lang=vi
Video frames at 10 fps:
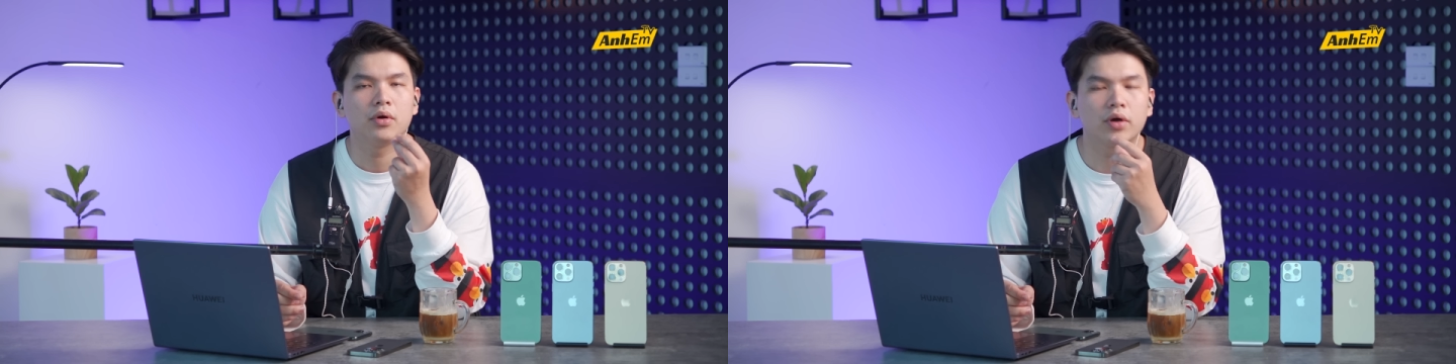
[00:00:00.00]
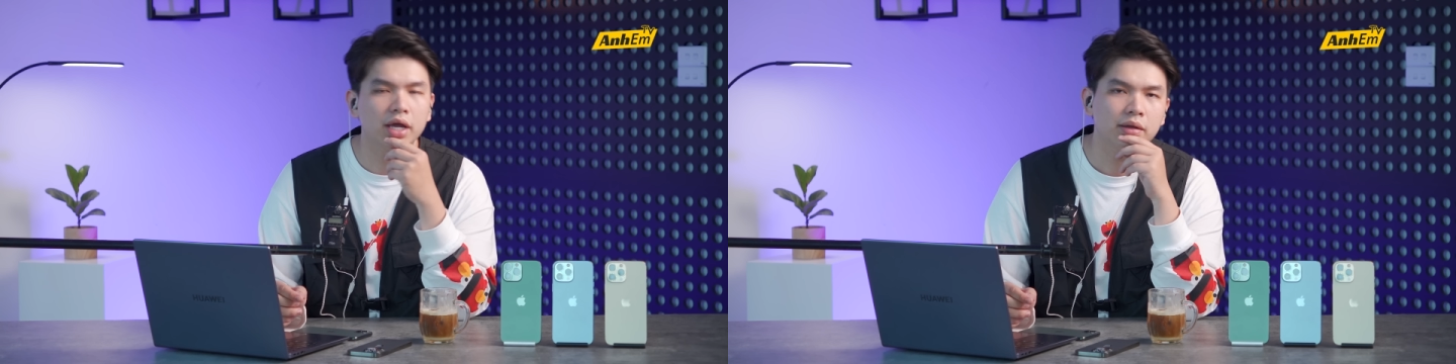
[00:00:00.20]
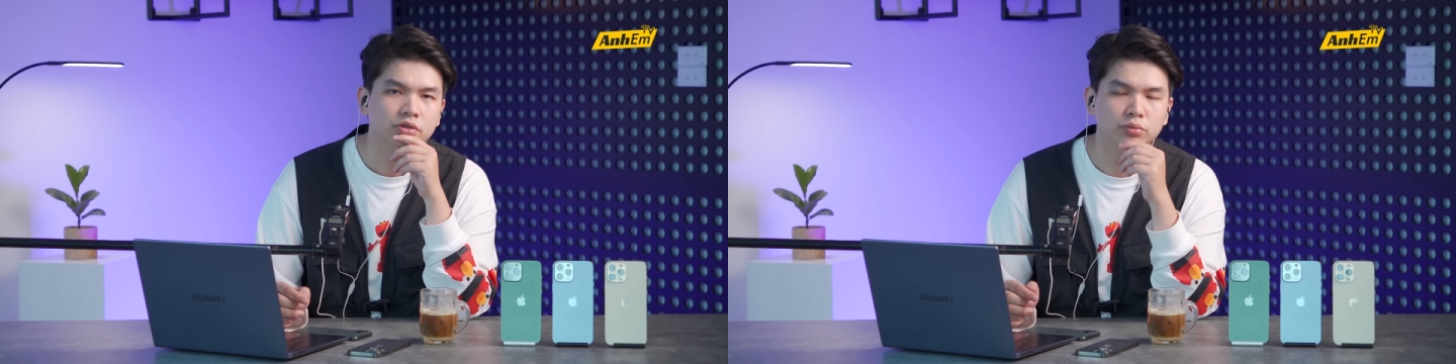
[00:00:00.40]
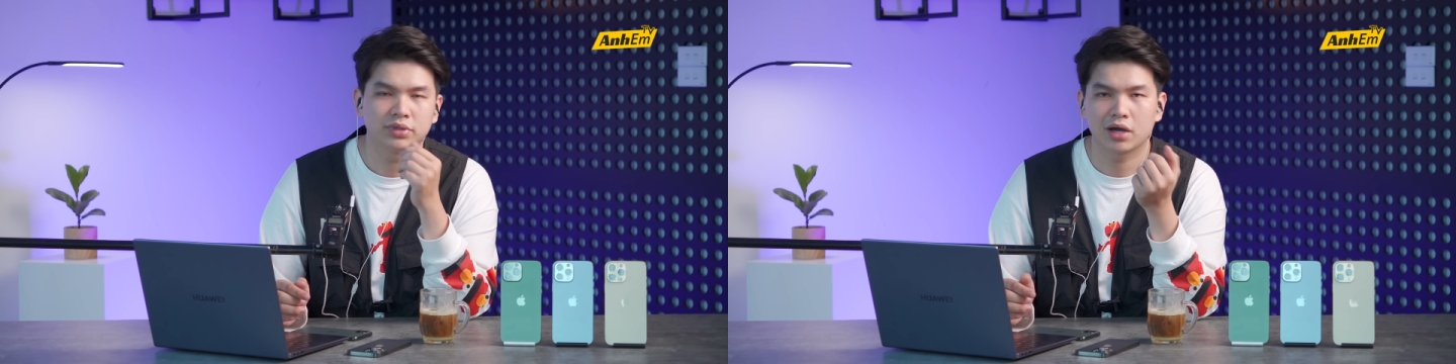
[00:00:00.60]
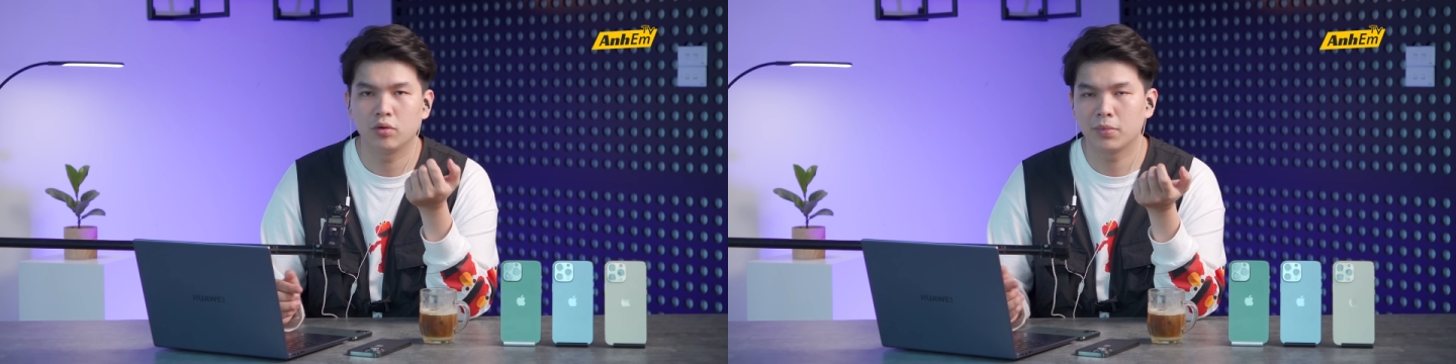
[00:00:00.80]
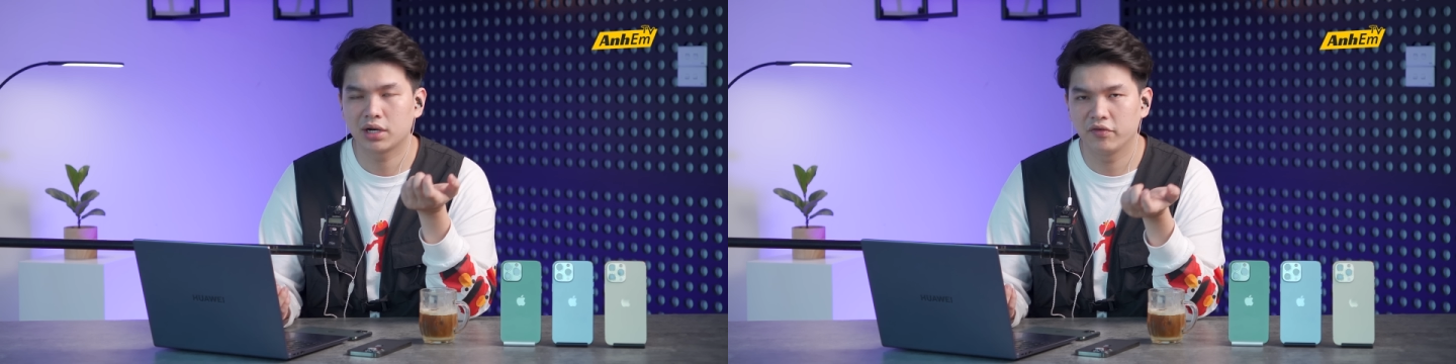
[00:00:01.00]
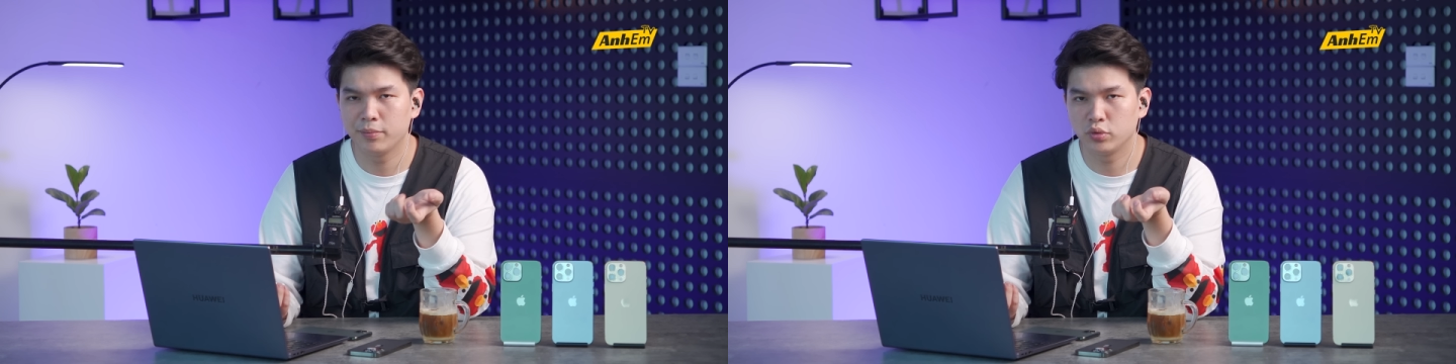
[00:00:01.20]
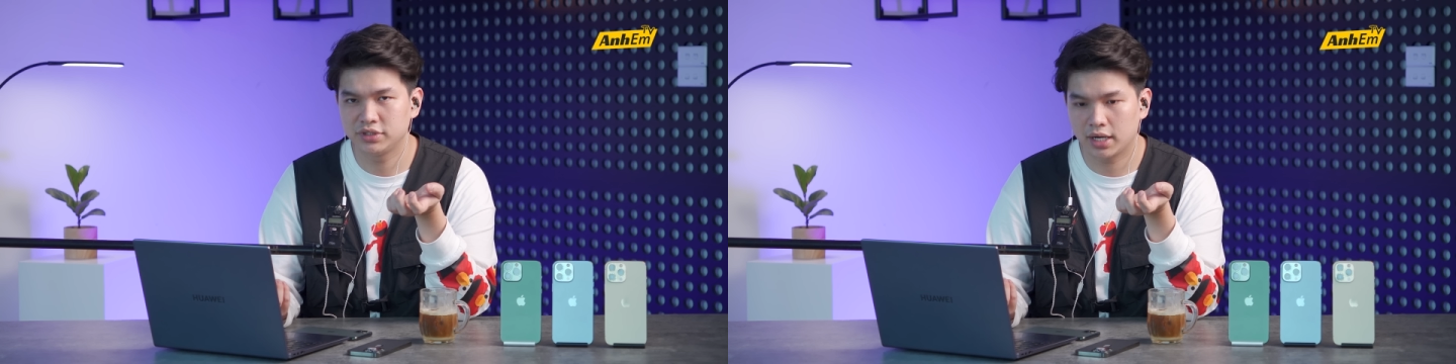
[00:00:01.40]
Ok, chúng ta cùng bắt đầu
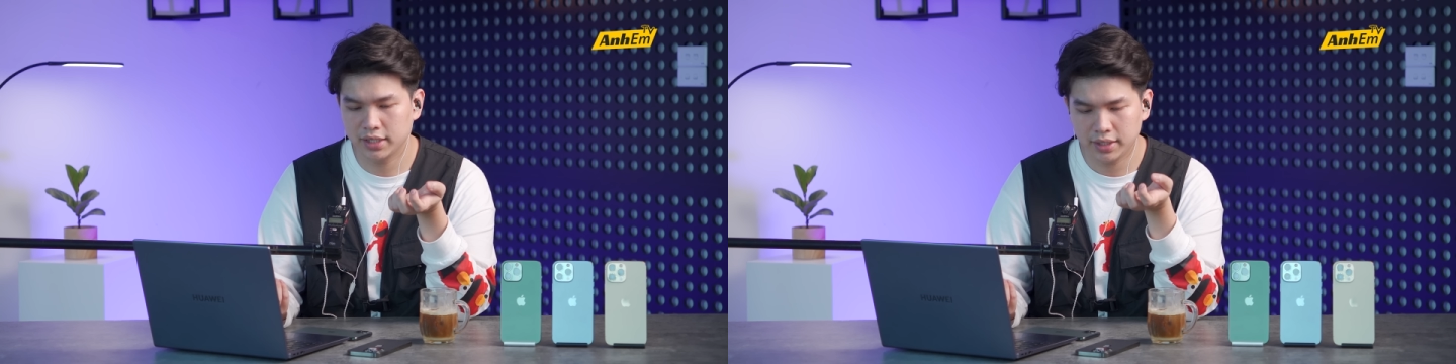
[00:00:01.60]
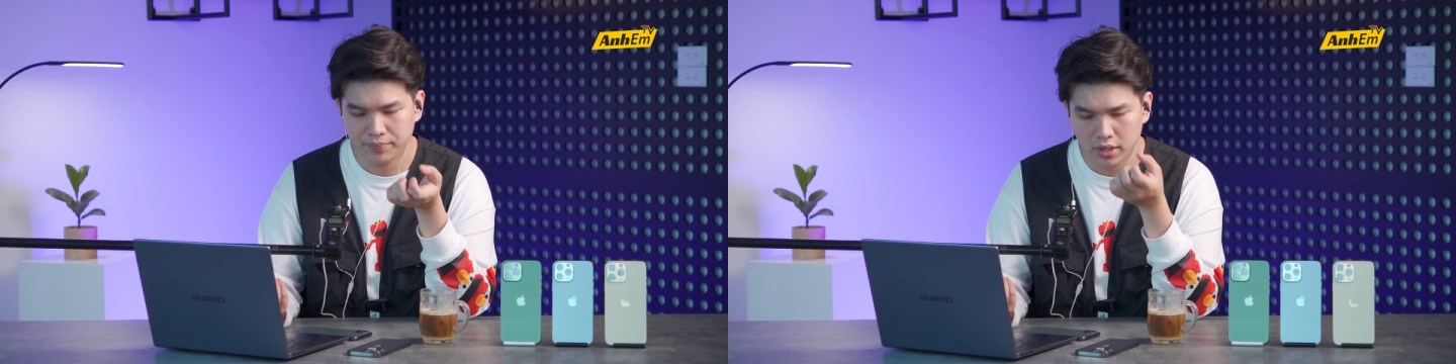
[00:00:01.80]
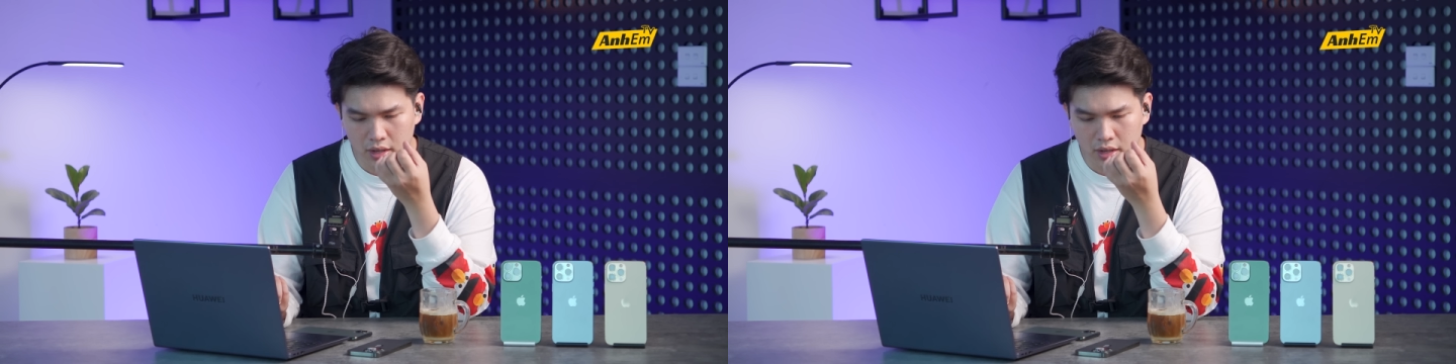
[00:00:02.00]
với màu trắng đi.